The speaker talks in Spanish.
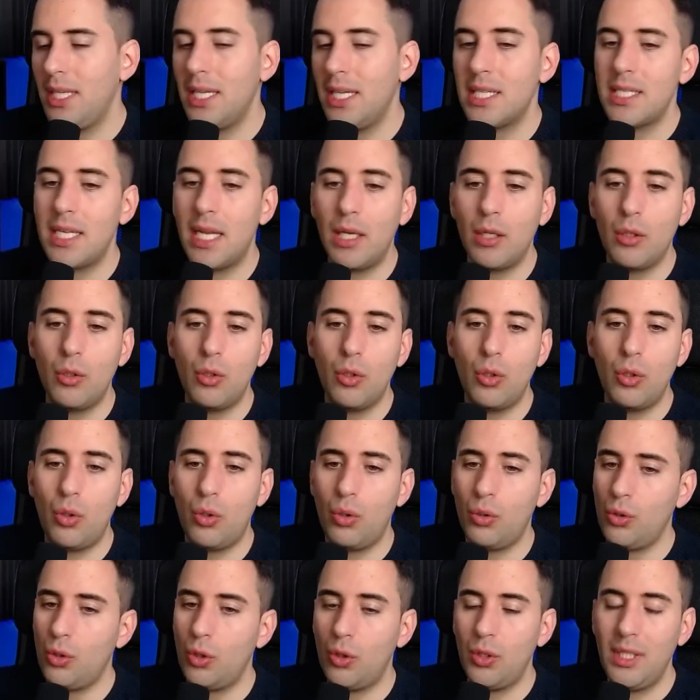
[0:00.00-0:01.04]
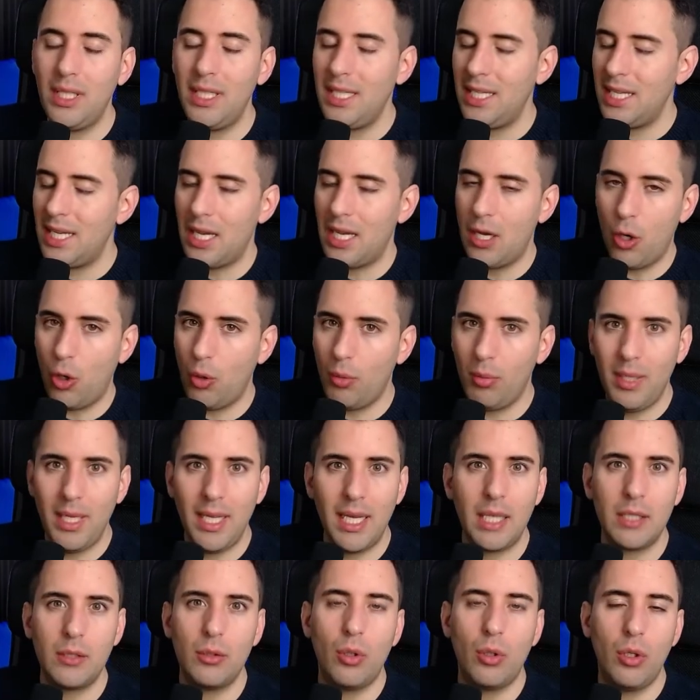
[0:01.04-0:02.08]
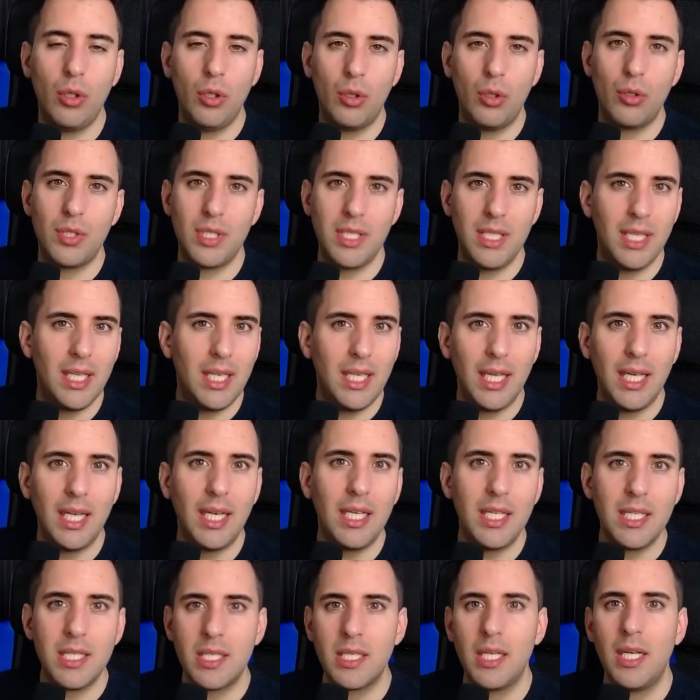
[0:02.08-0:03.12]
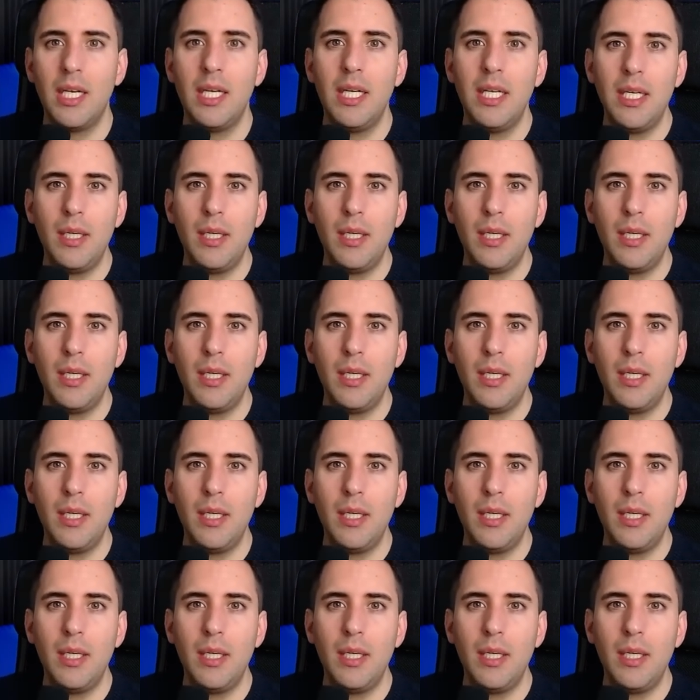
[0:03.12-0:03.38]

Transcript: es algo, yo diría, obligatorio si quieres